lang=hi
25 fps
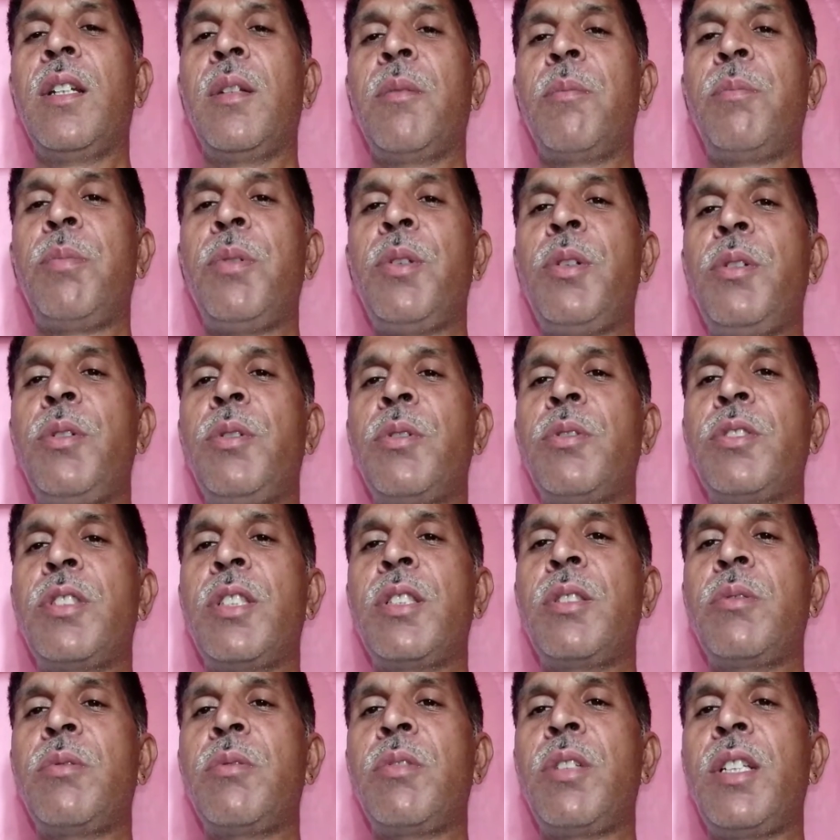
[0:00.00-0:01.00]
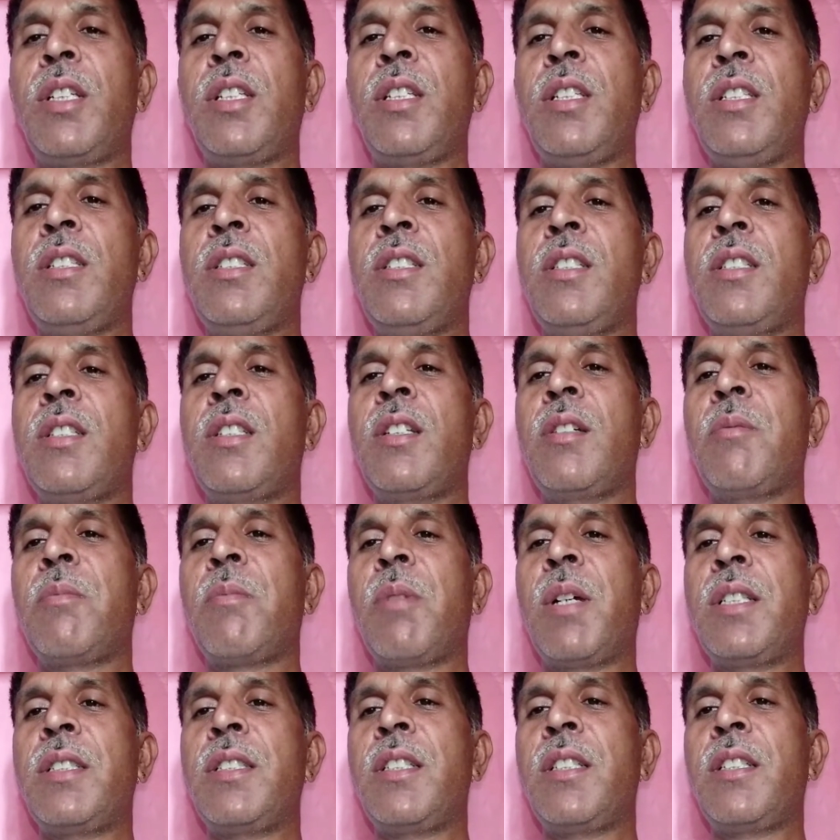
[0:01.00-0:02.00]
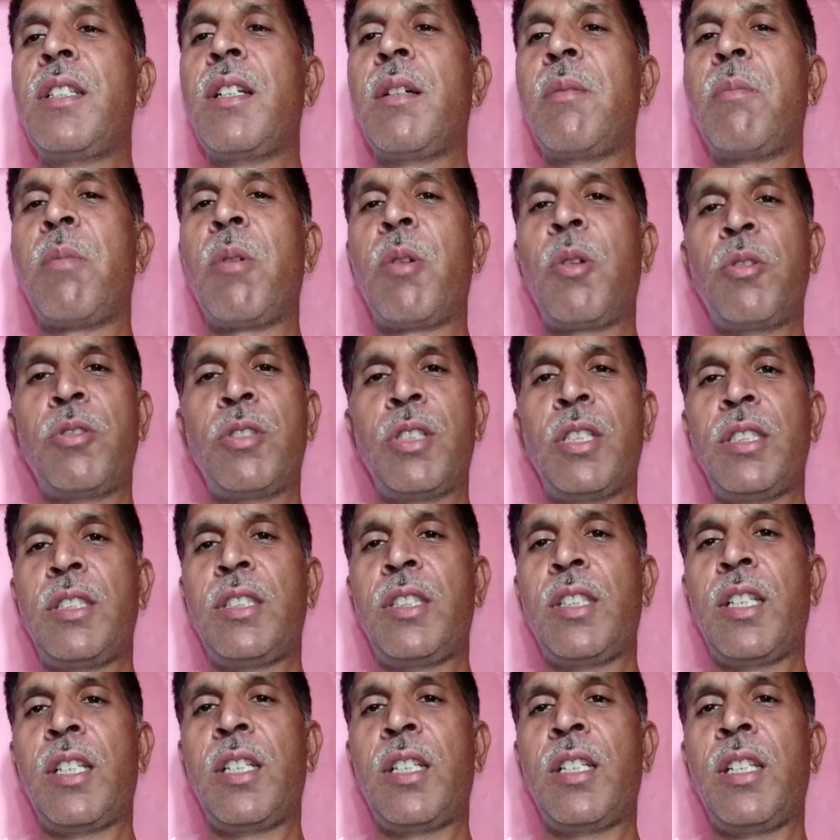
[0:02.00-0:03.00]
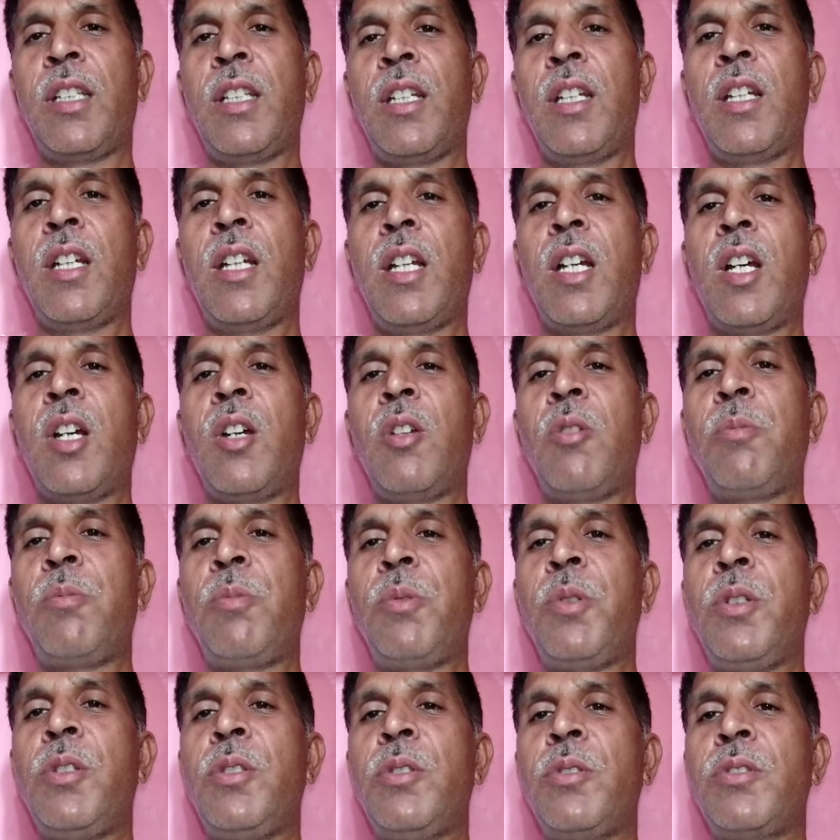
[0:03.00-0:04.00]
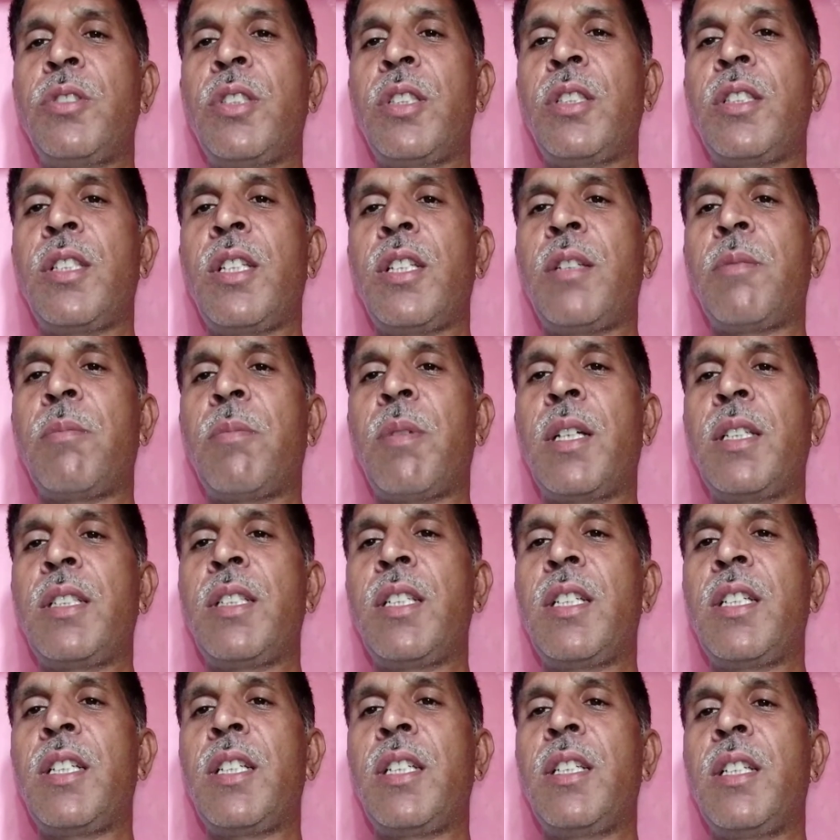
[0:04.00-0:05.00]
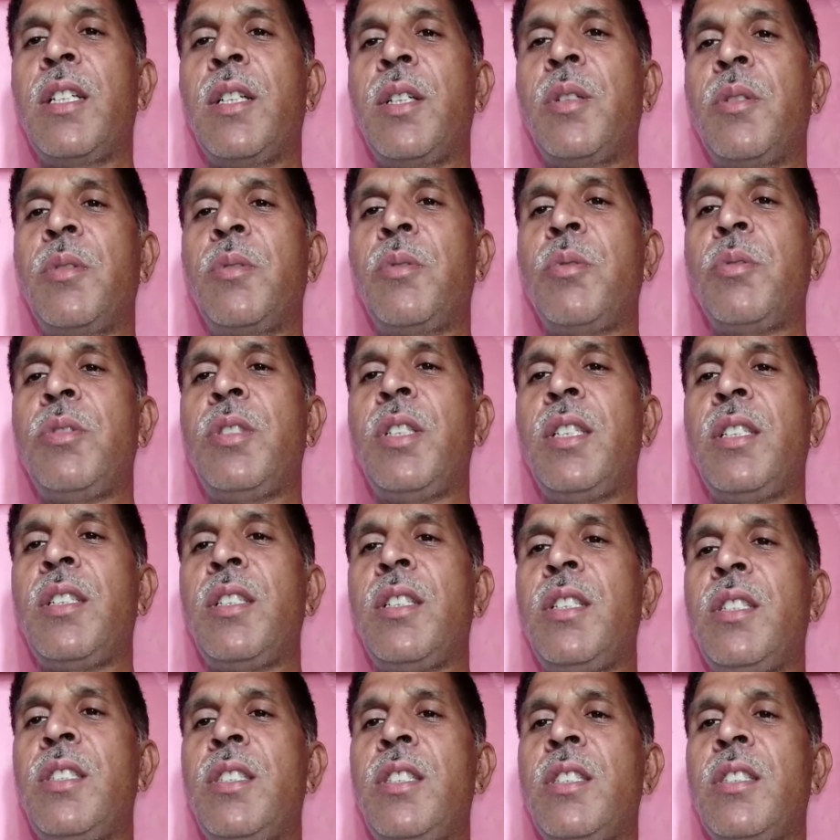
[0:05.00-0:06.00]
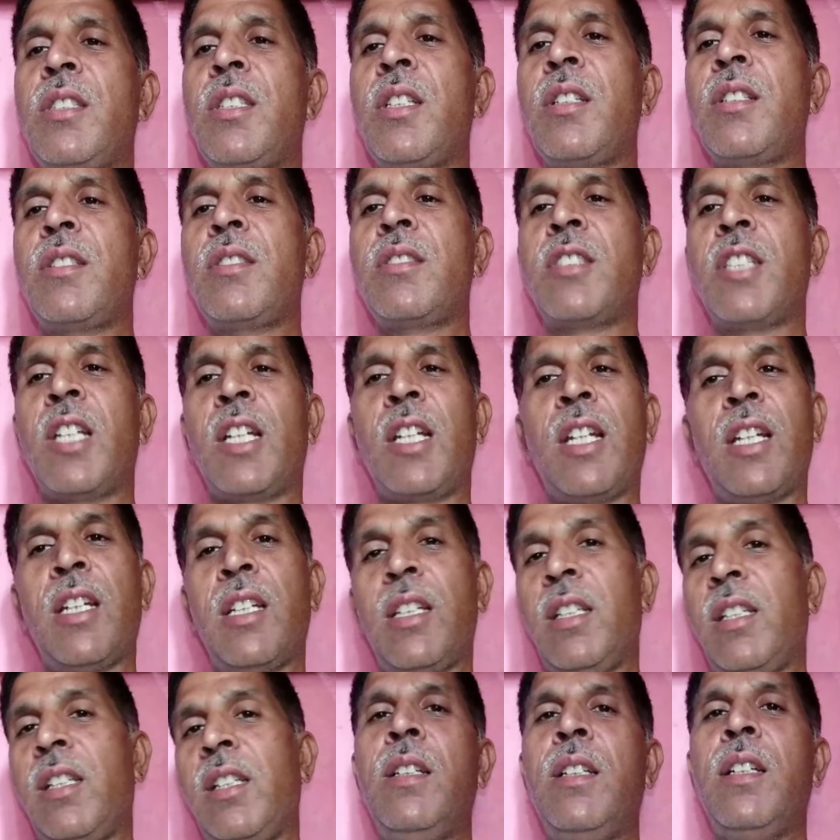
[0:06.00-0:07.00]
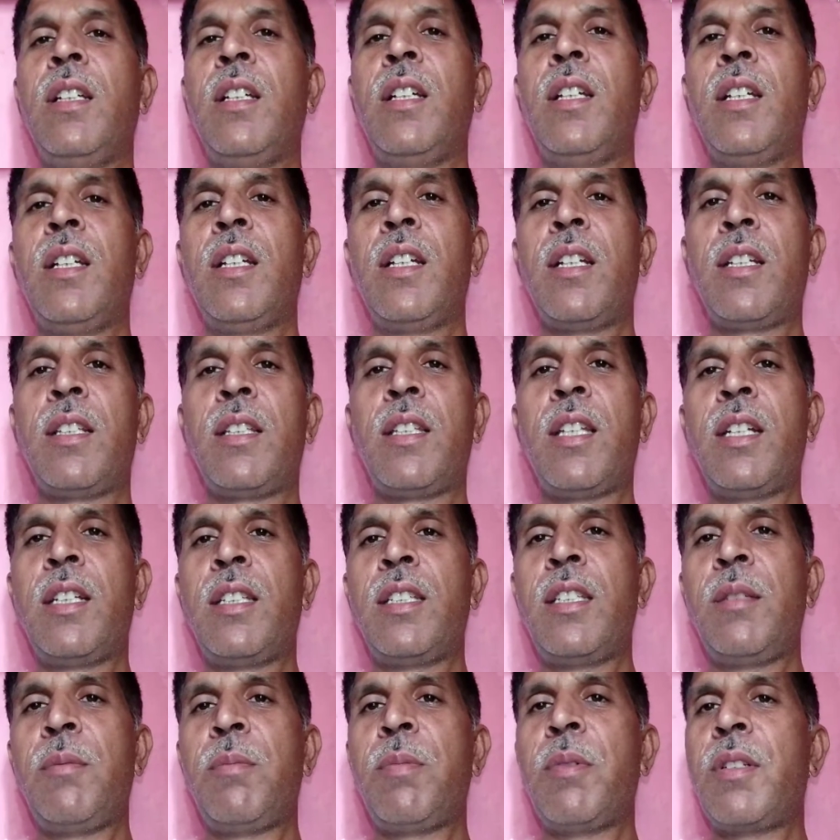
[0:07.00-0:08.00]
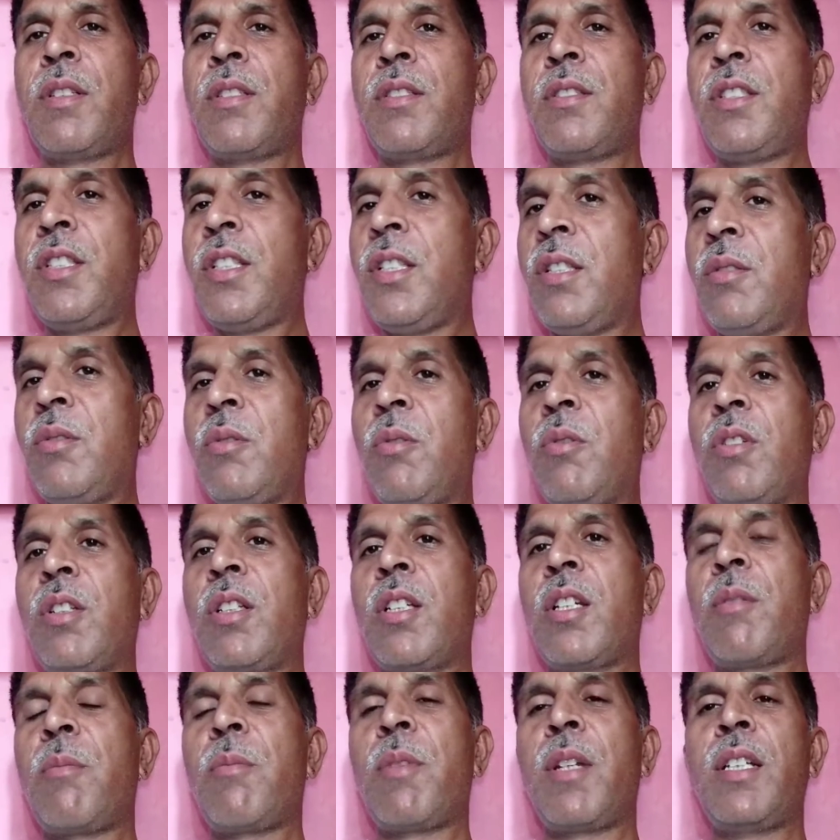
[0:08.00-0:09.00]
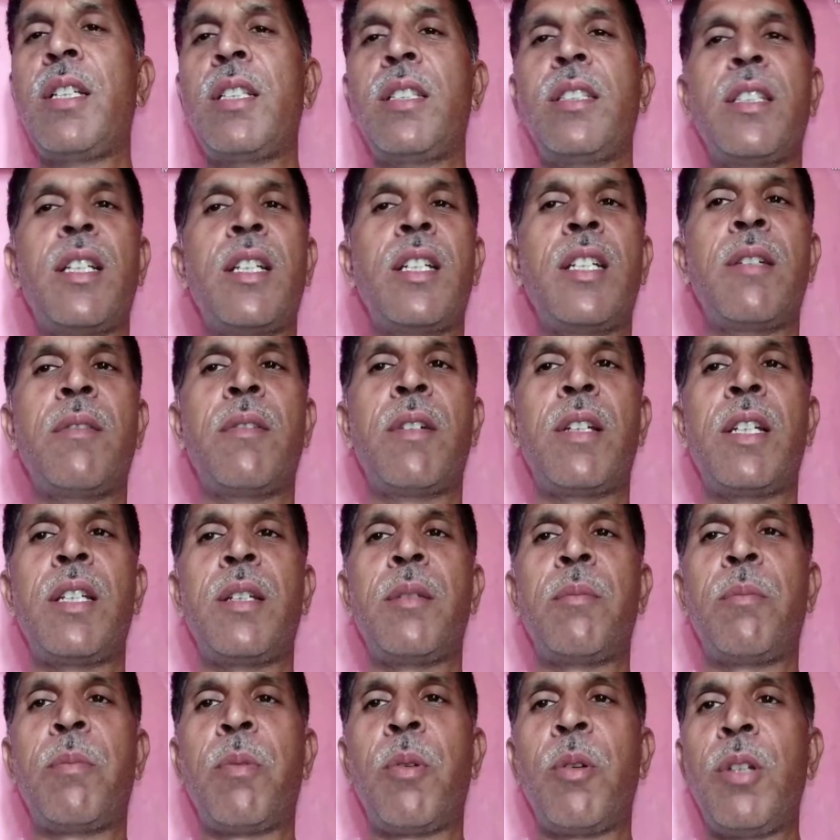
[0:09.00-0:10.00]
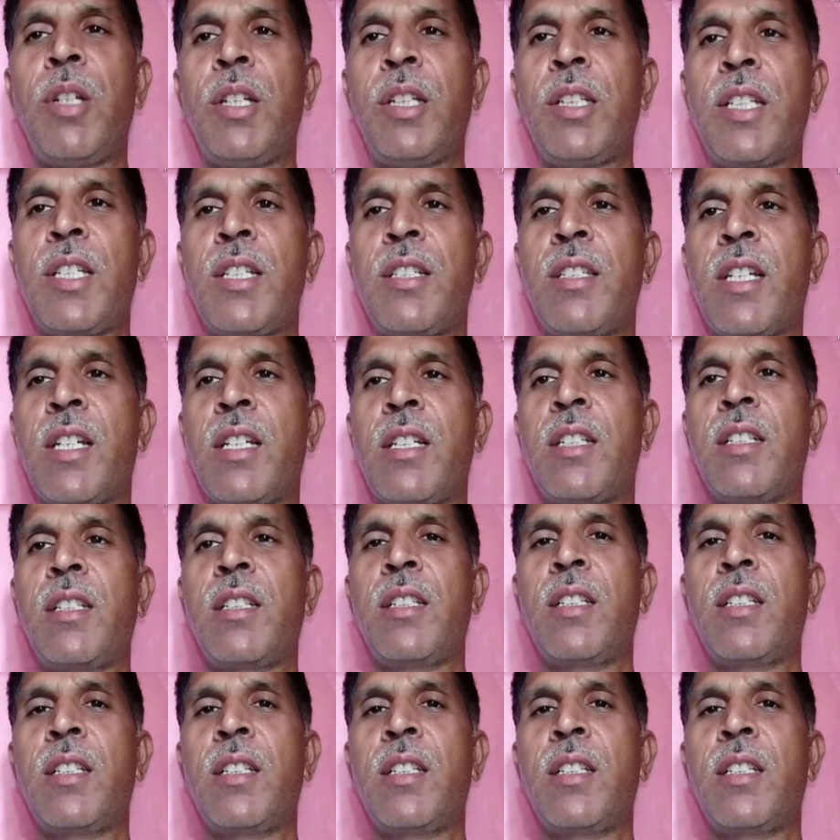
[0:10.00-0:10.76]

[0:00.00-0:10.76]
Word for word: पीढ़ियों से तूने इसी तरह भाग्य का भरोसा किया है और पीढ़ियों से तेरे भाग्य ने तुझे इसी तरह छला है धरती पर जी तोड़कर मेहनत करने वाले भोले किसान